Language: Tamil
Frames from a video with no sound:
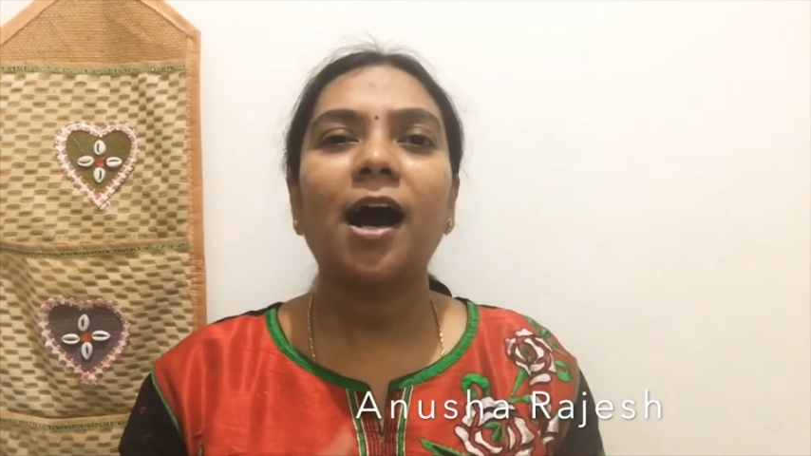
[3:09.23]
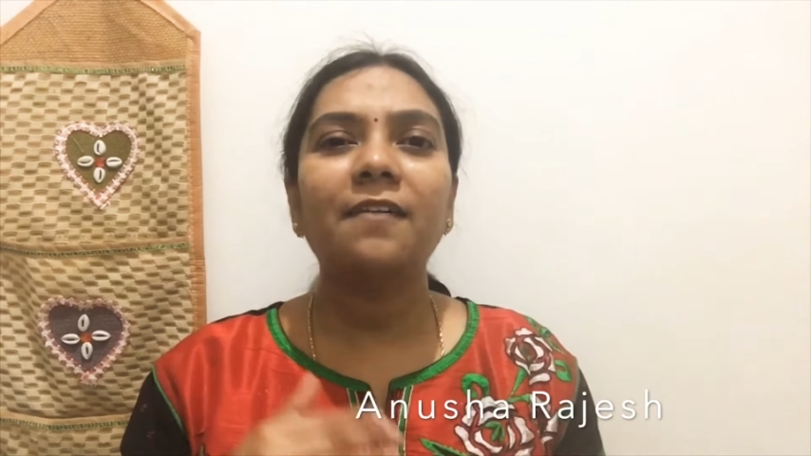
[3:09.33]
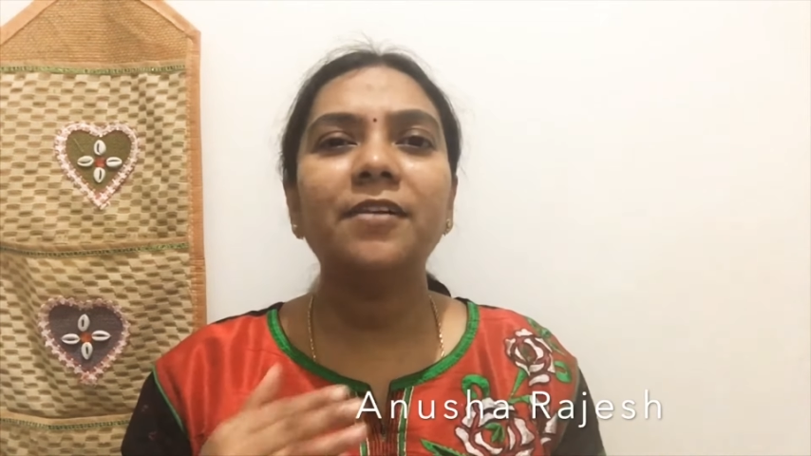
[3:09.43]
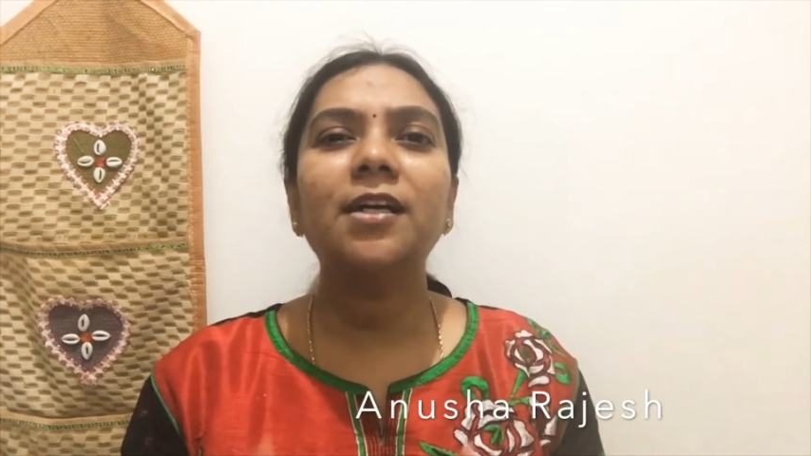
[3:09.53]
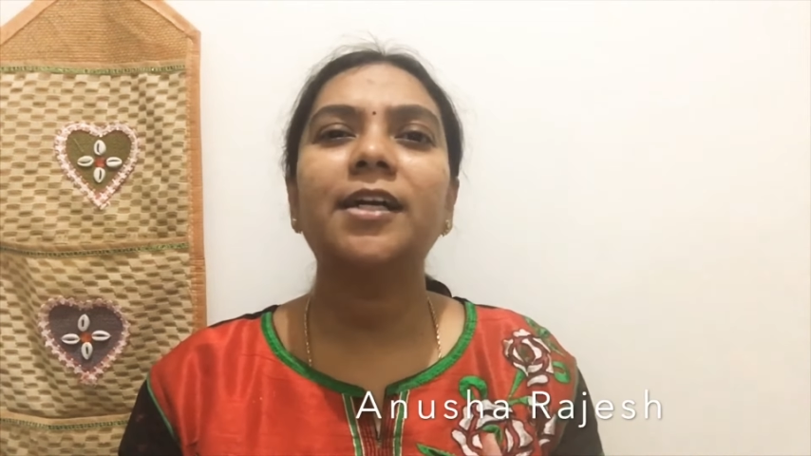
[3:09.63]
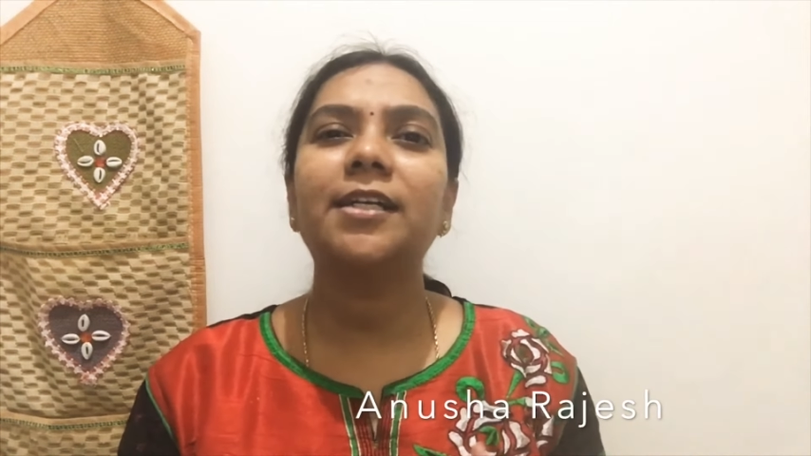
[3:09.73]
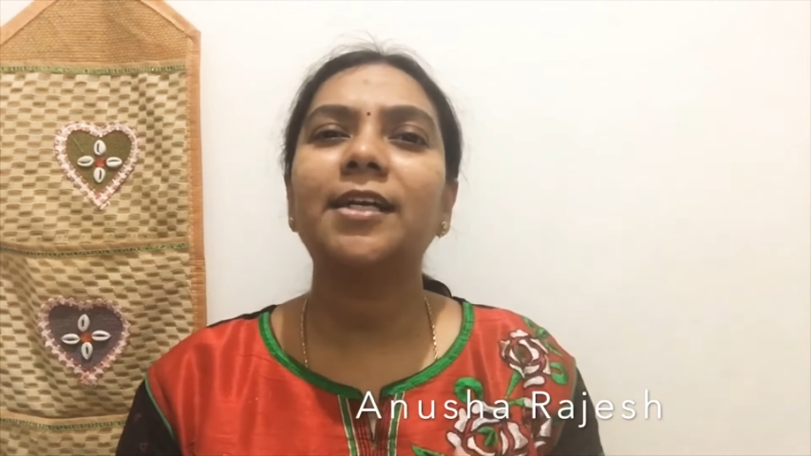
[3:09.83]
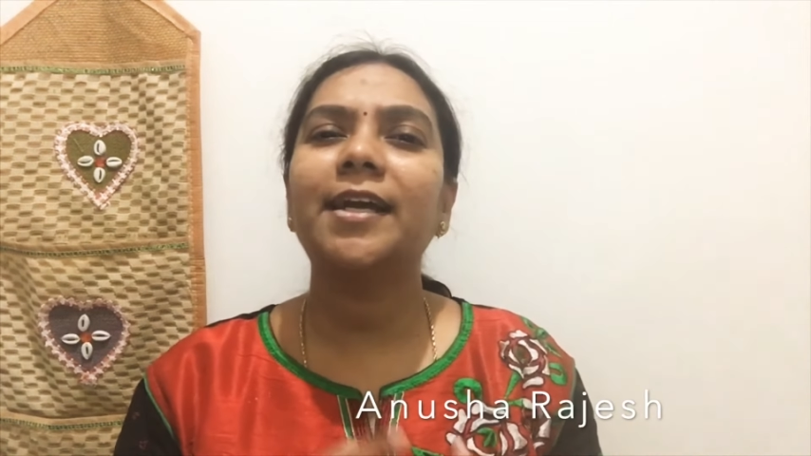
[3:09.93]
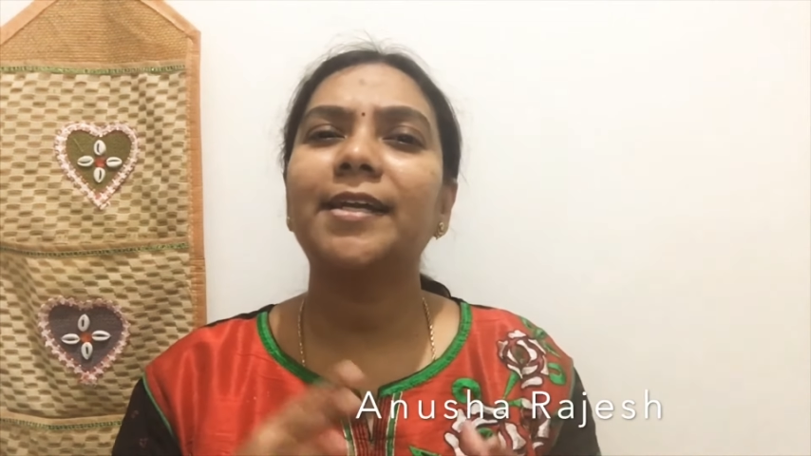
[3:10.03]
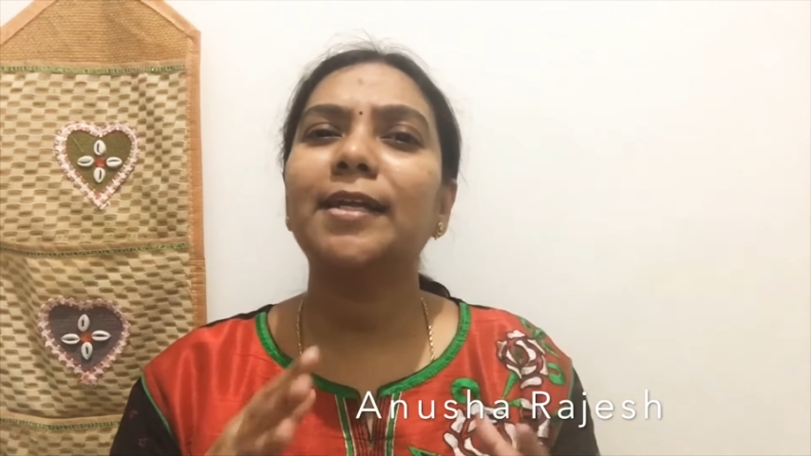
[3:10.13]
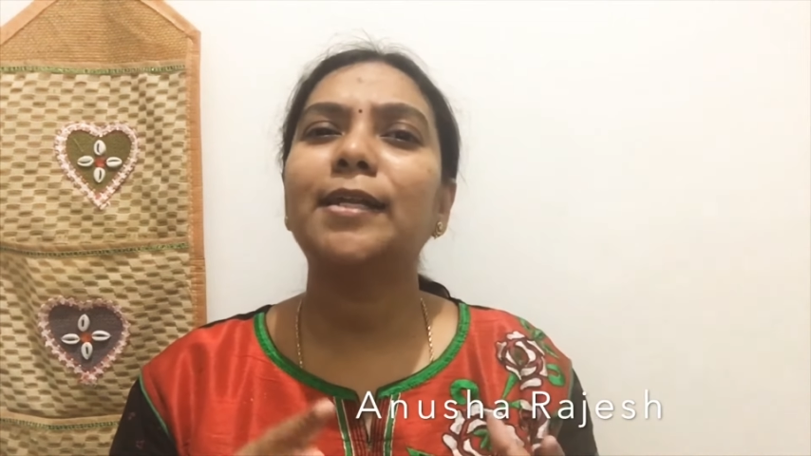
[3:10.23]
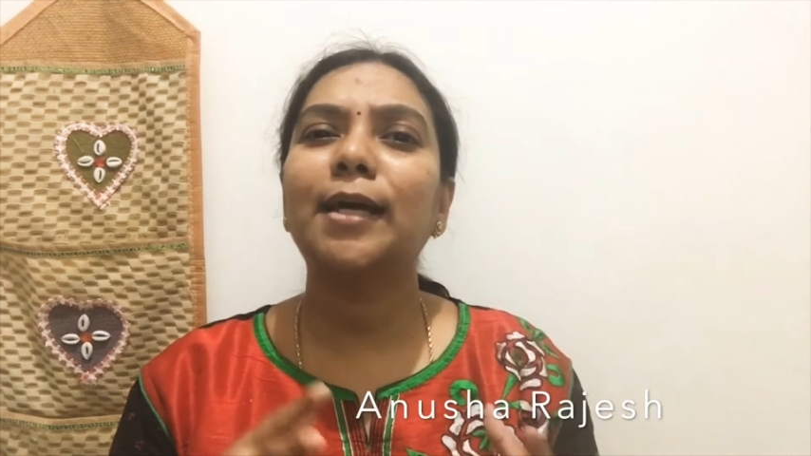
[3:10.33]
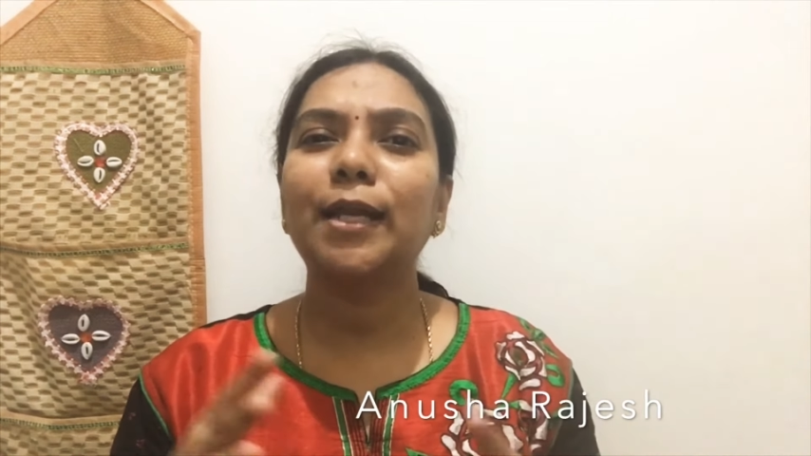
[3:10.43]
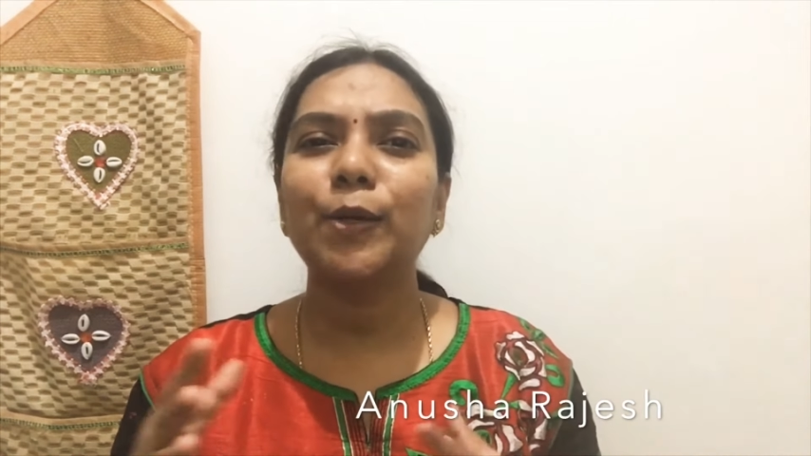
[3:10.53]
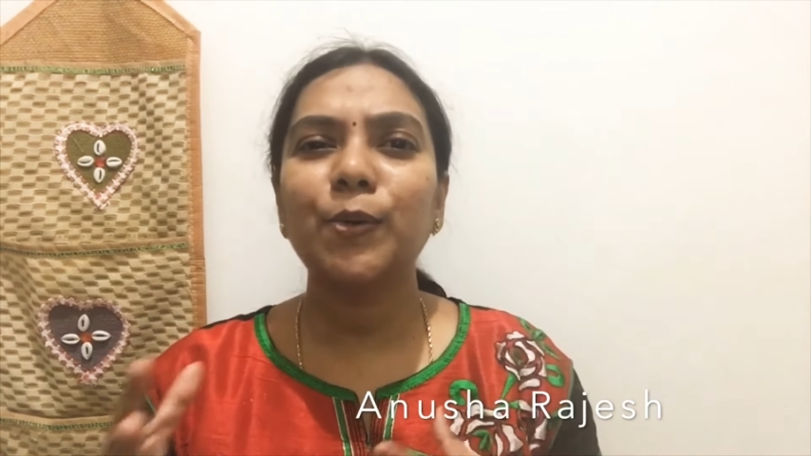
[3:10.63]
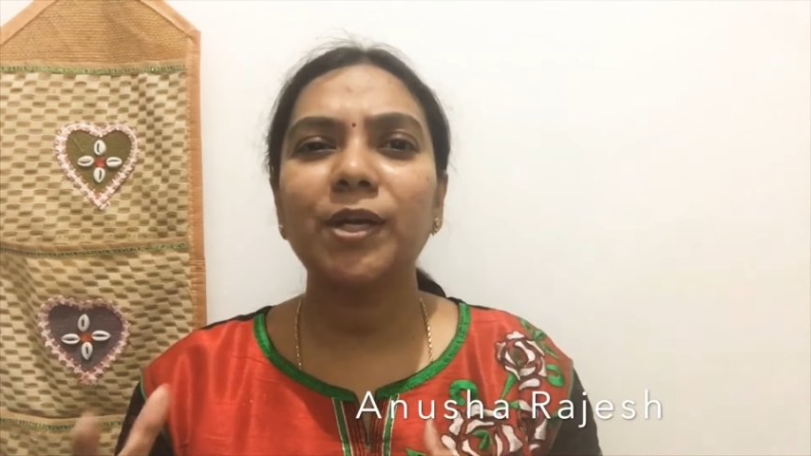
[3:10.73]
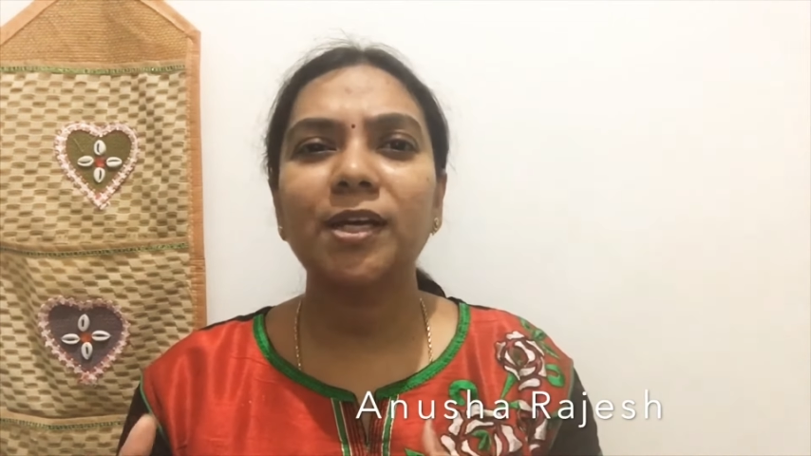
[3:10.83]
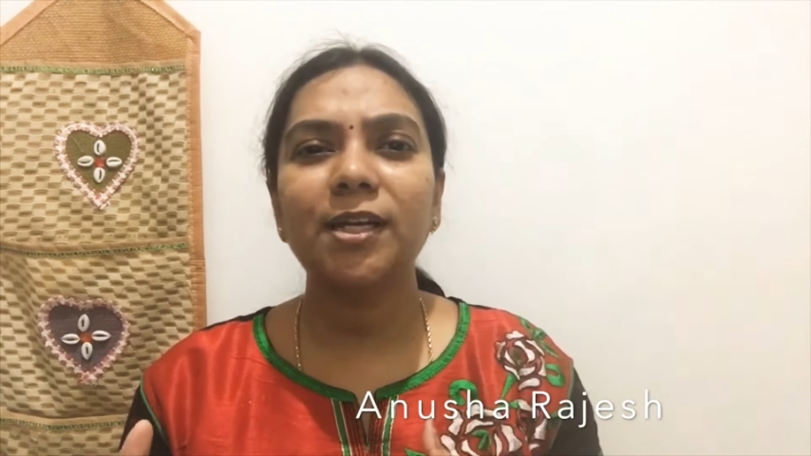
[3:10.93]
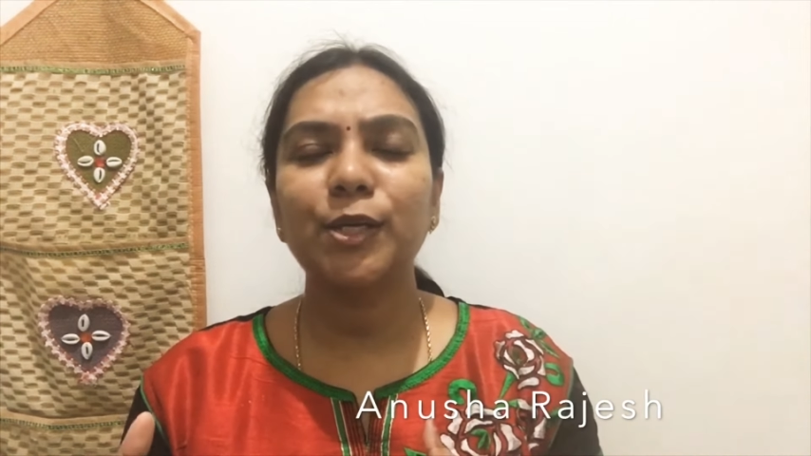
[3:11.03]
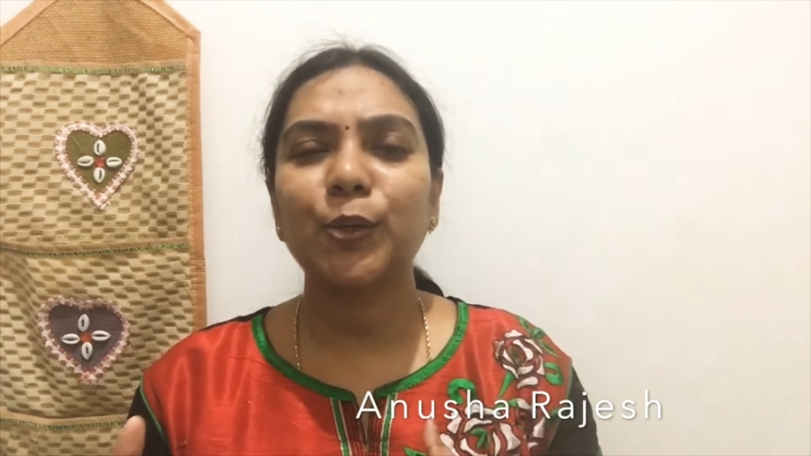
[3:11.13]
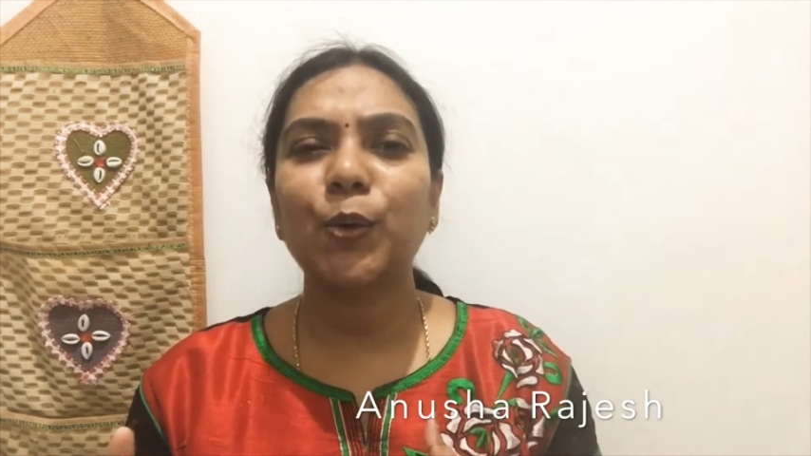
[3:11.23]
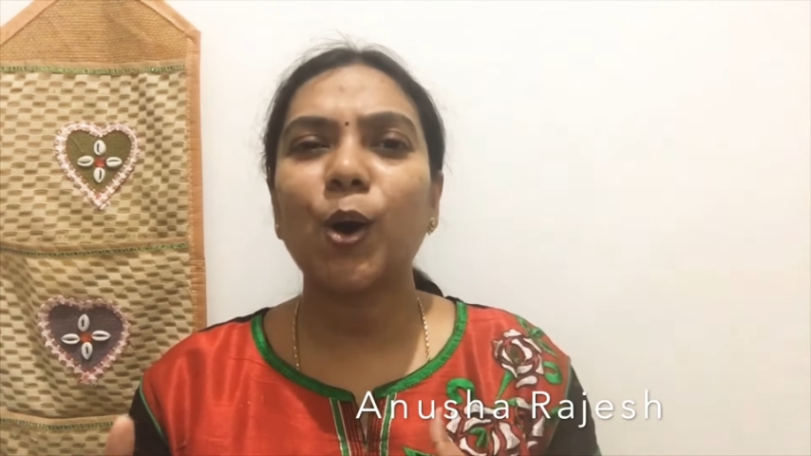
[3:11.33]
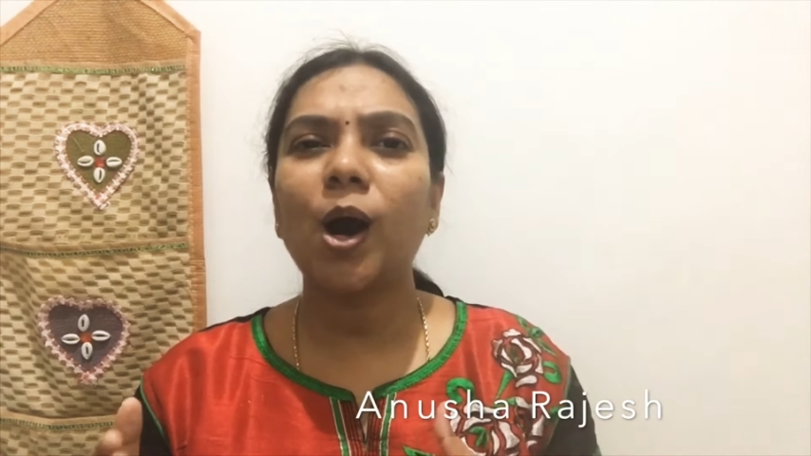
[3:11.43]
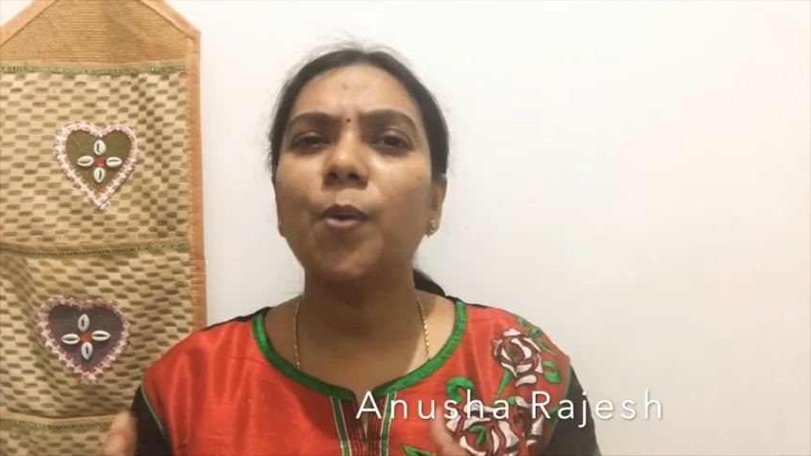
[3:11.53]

அவங்கக்கிட்ட என்ன நல்ல குணங்கள் இருக்கோ